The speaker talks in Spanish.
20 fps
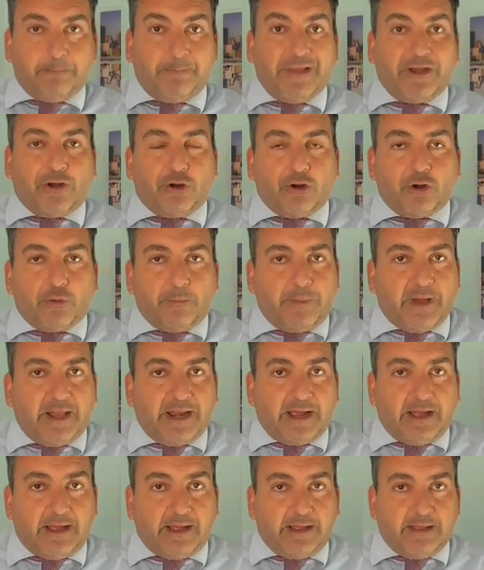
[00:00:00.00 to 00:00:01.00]
pero no
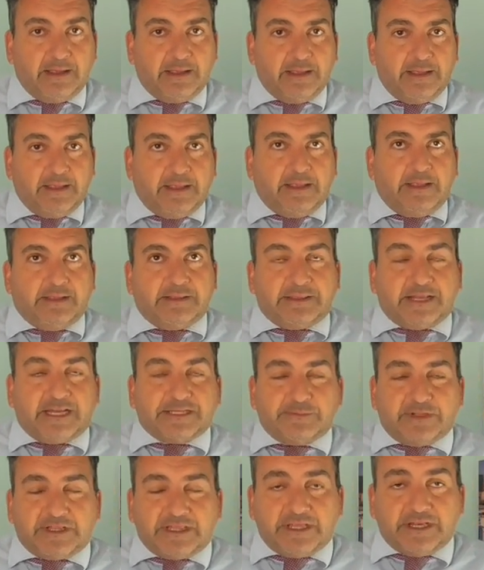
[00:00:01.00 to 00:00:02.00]
para
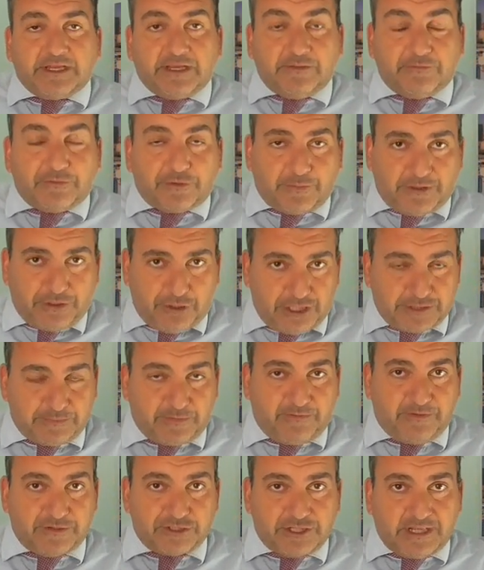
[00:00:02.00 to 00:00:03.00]
transmitir informaciones
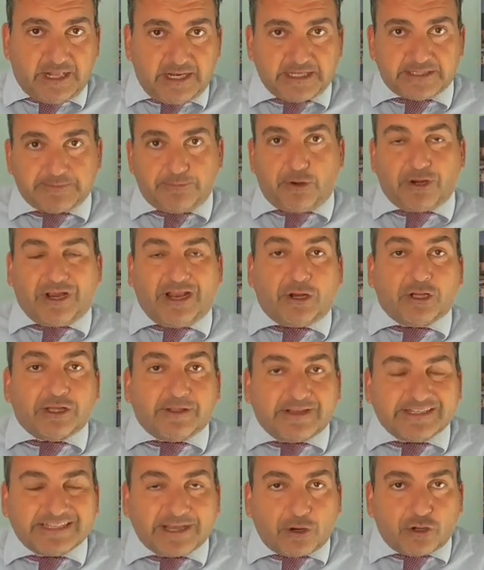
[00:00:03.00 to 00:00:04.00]
profesionales, porque no
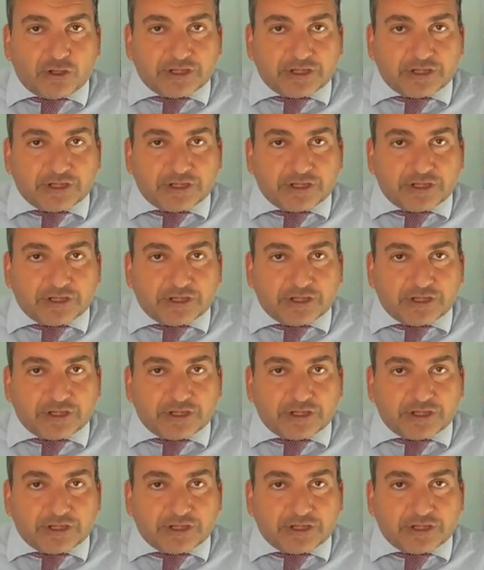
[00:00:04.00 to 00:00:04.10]
te vas a